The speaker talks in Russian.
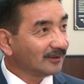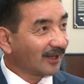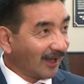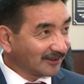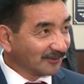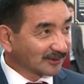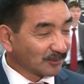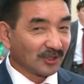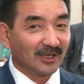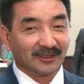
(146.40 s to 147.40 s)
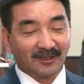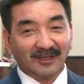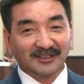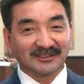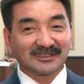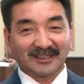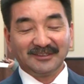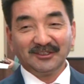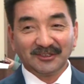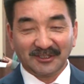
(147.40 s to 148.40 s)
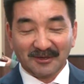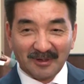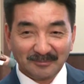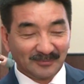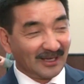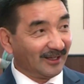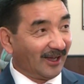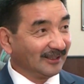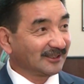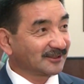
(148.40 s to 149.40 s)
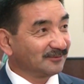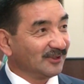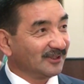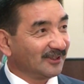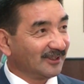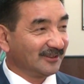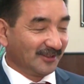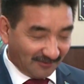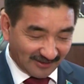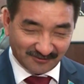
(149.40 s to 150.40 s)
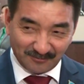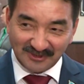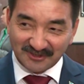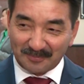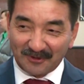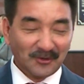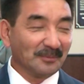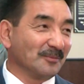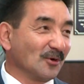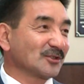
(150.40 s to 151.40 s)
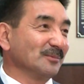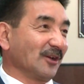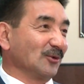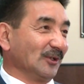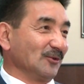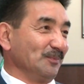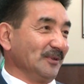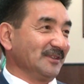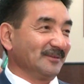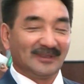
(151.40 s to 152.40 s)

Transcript: Как невозможно? Давайте, если хотите, я вам а, адрес... Мне... Давайте, вместе пойдем и можем такой а купить. А где вы его